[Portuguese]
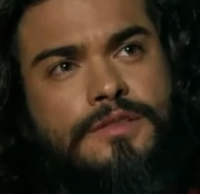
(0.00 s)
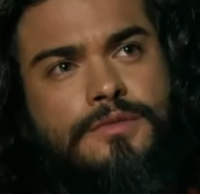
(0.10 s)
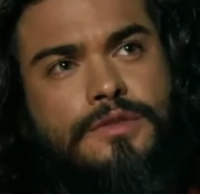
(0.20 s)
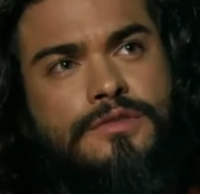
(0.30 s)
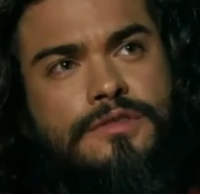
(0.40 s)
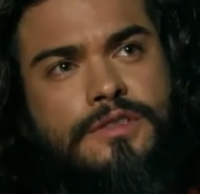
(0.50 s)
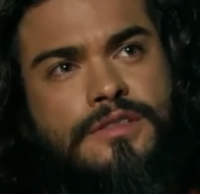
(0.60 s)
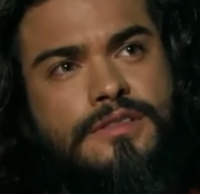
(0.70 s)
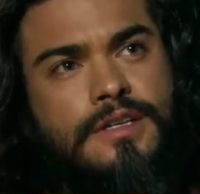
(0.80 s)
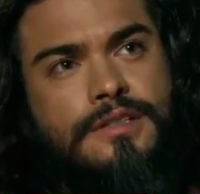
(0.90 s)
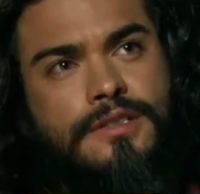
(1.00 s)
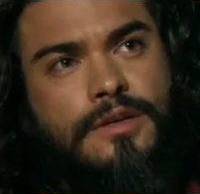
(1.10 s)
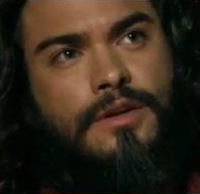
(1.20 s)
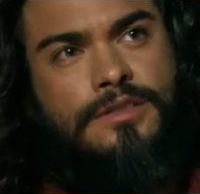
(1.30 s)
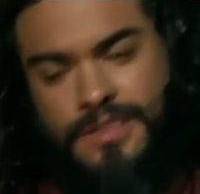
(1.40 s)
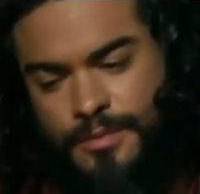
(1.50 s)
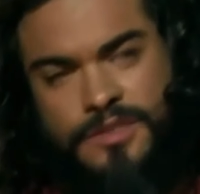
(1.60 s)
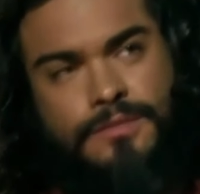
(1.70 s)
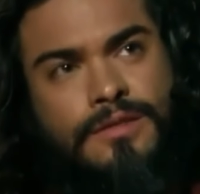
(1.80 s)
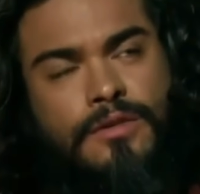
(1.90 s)
mesmo de eu sentir sede, a loja se
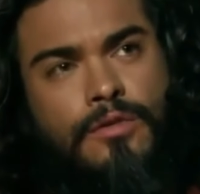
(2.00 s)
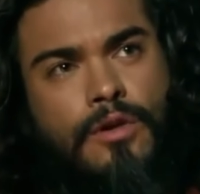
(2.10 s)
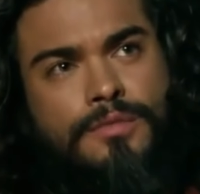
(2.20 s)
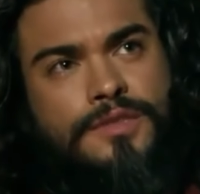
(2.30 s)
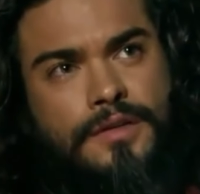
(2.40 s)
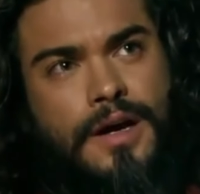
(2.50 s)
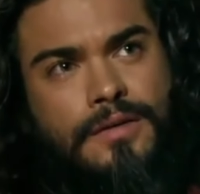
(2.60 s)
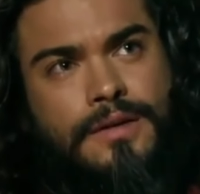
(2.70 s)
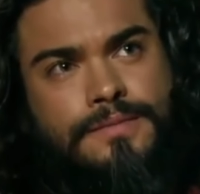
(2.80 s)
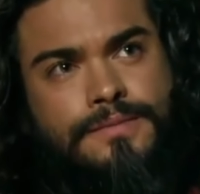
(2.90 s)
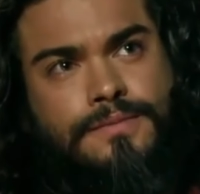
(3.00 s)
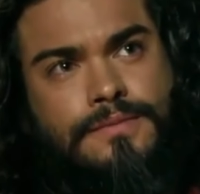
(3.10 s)
aproximava com um copo cheio d'água.